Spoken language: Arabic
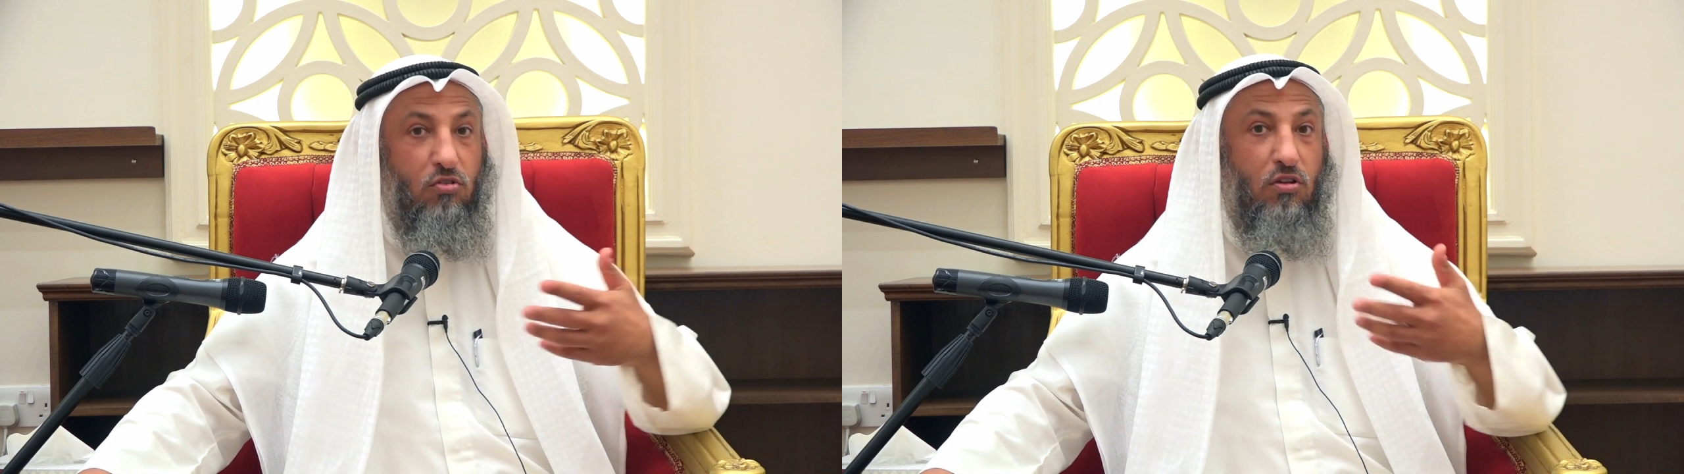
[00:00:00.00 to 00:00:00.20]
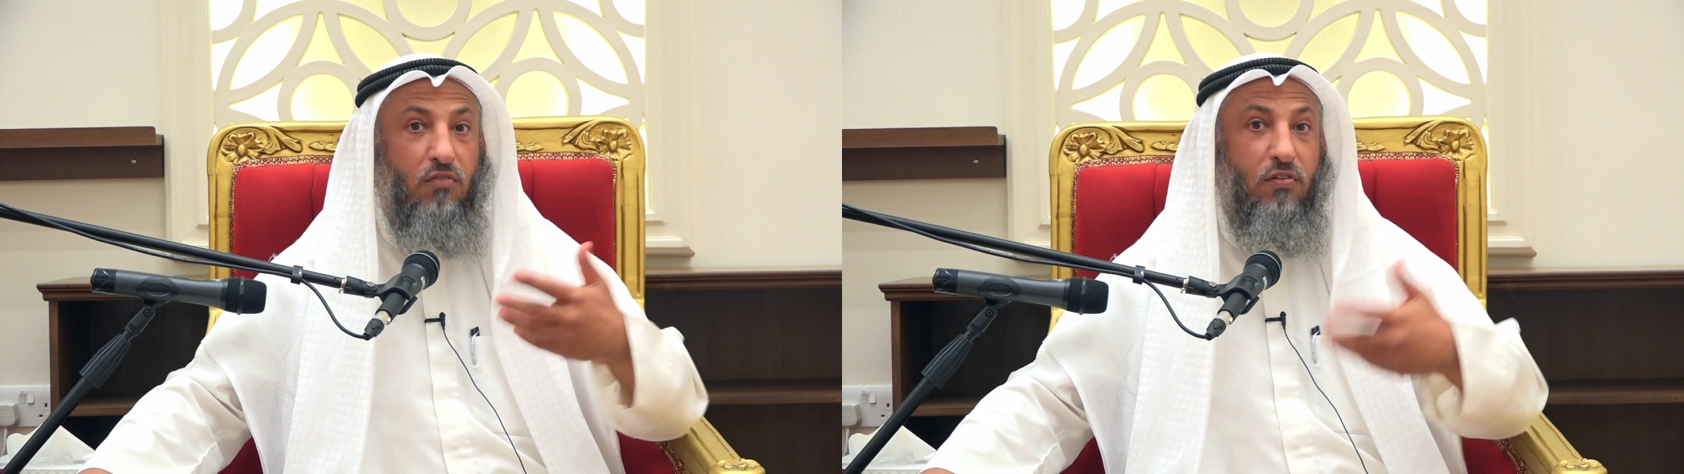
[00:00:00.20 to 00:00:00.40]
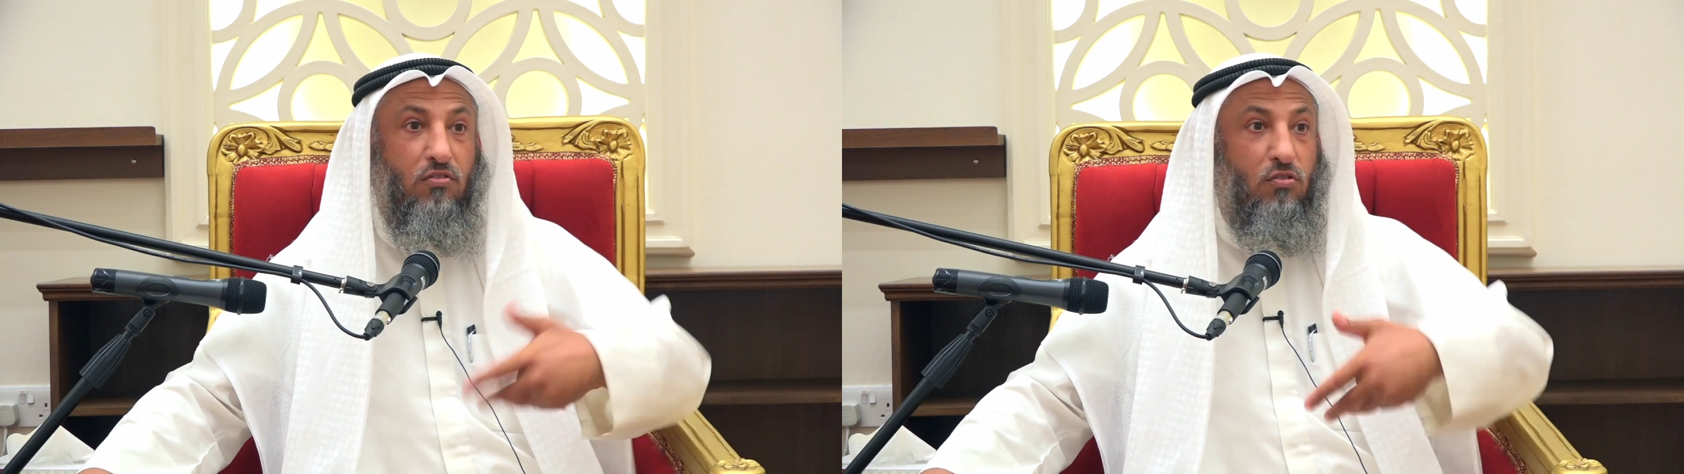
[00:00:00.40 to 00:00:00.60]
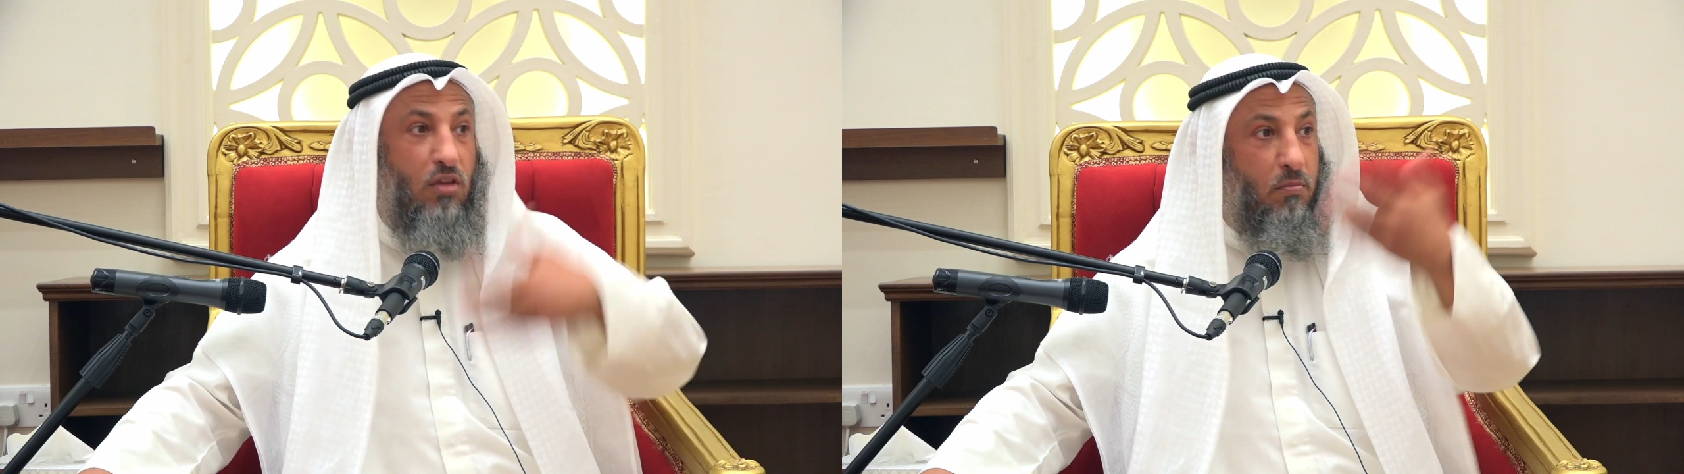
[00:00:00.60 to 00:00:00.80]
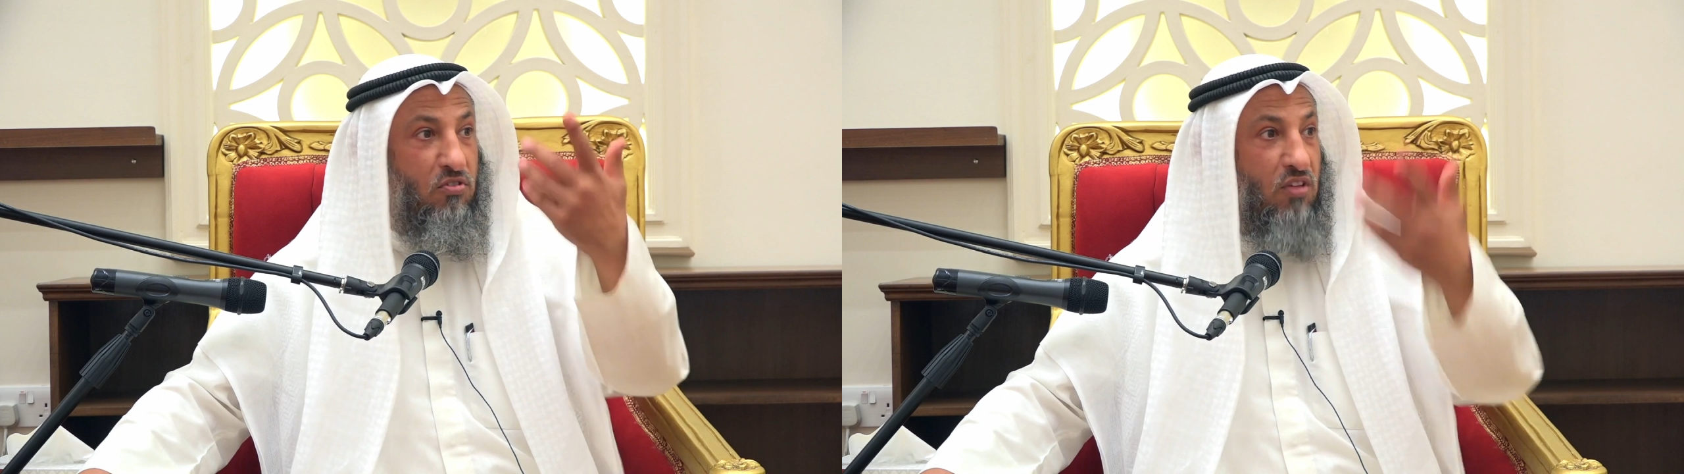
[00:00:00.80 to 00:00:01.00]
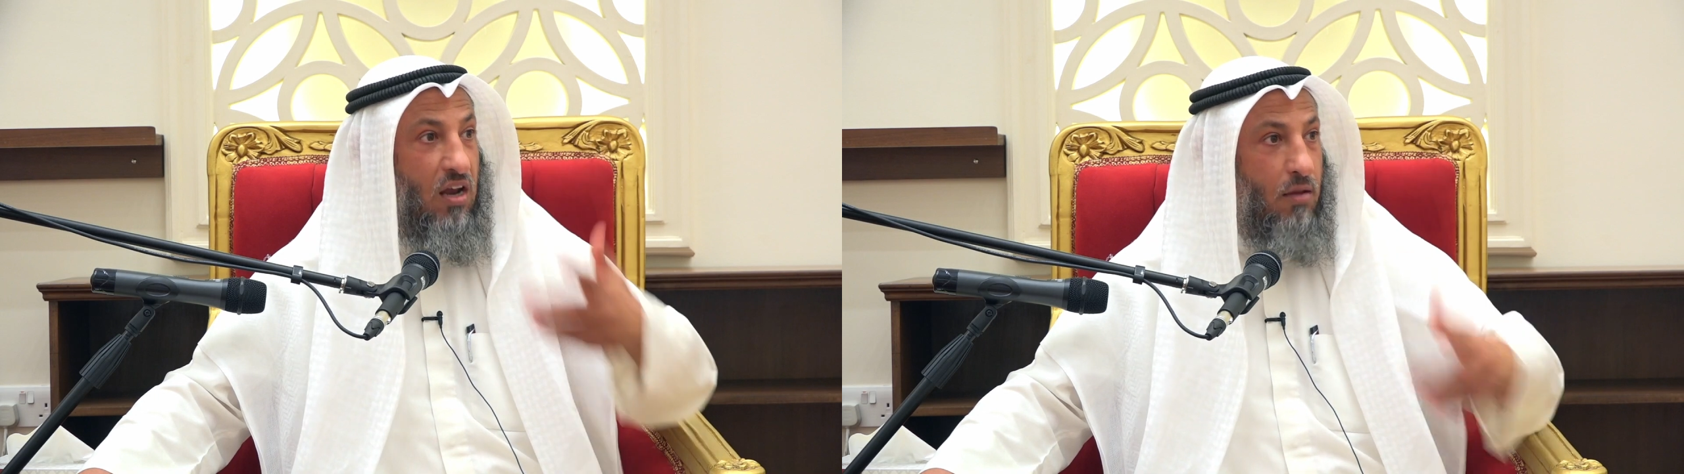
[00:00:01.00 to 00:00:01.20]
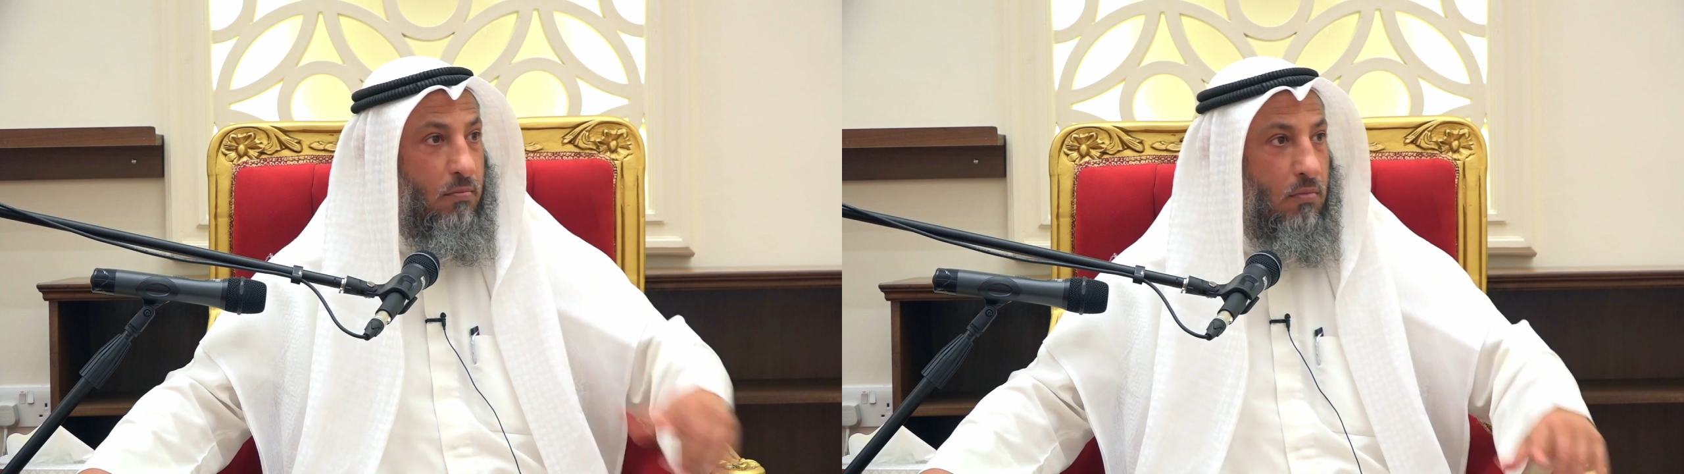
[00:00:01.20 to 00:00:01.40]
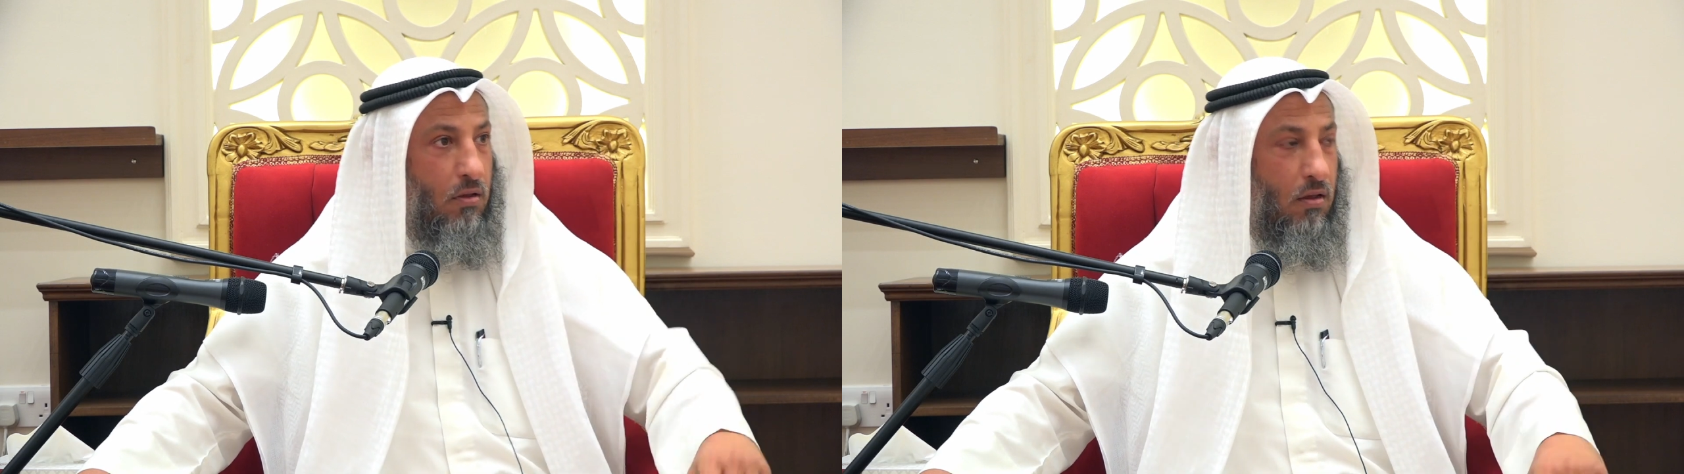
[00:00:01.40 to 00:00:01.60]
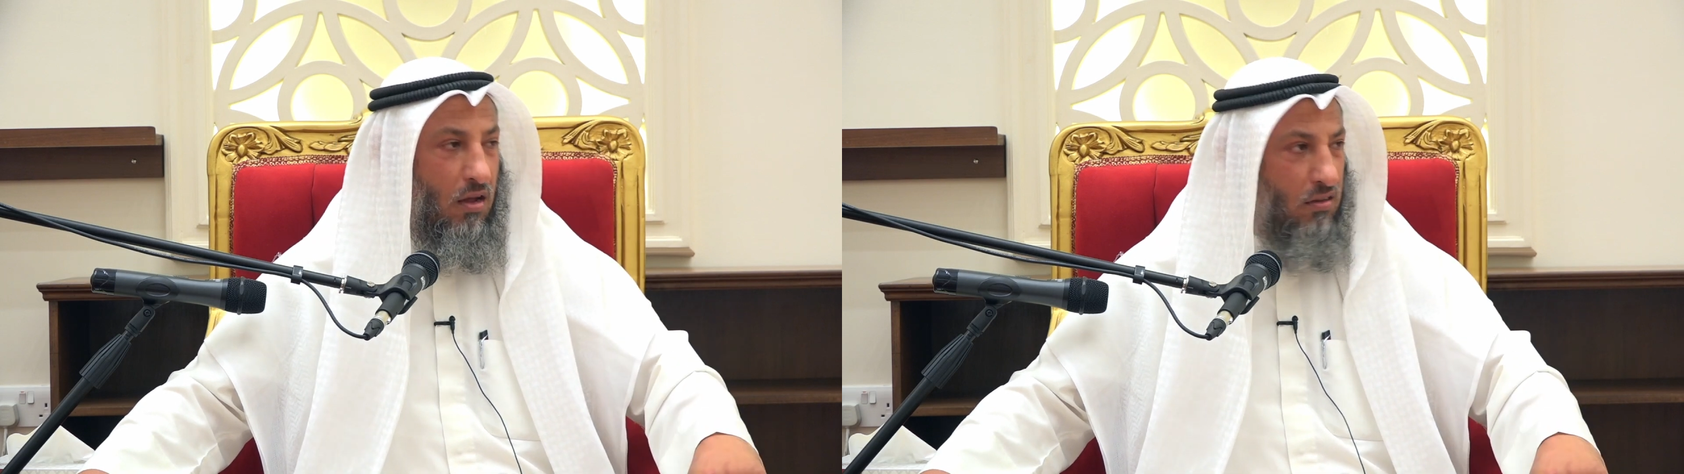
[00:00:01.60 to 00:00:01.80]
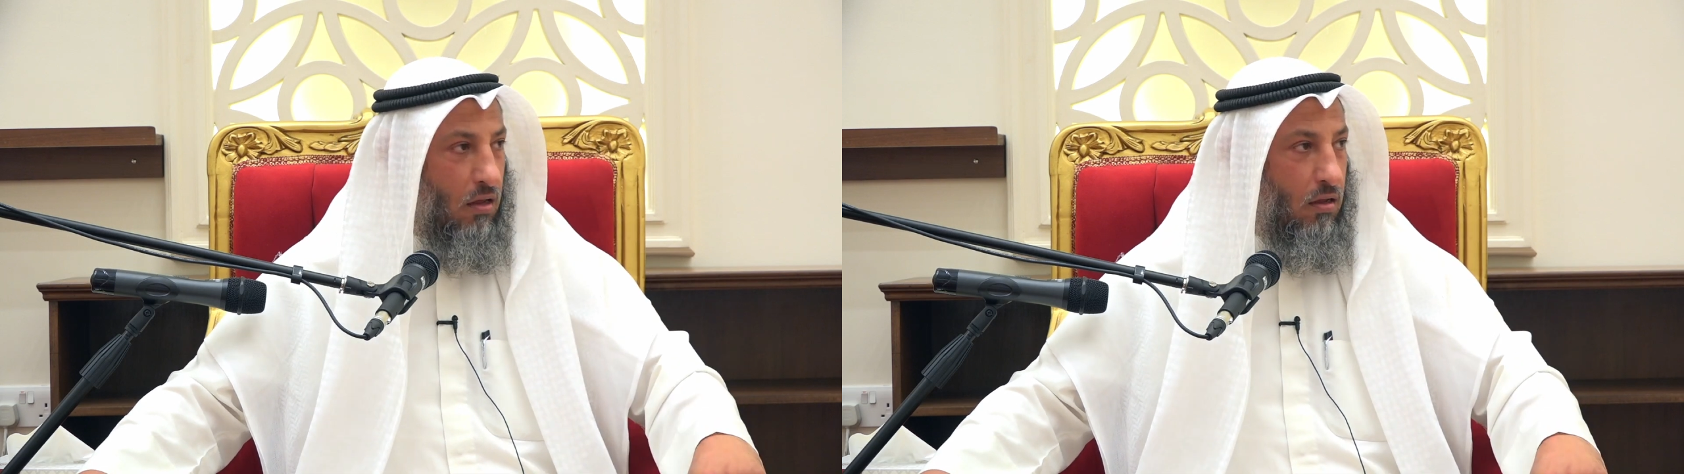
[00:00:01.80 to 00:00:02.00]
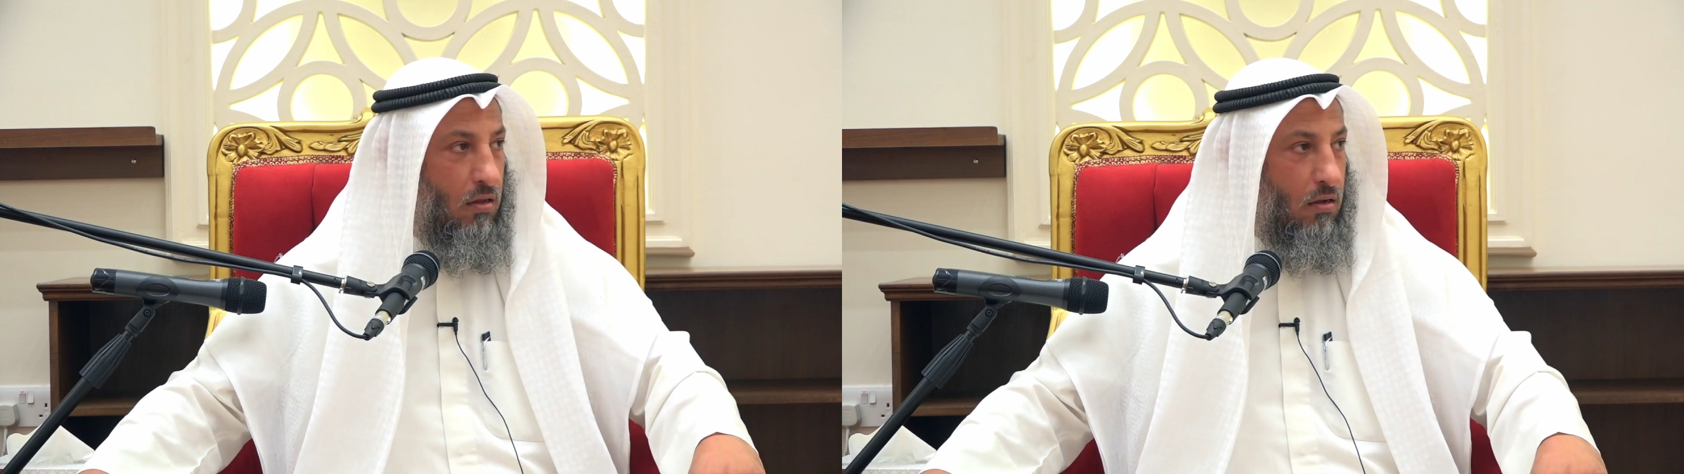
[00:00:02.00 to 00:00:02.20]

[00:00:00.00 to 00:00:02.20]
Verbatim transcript: يرفع صوته بالسلام خطأ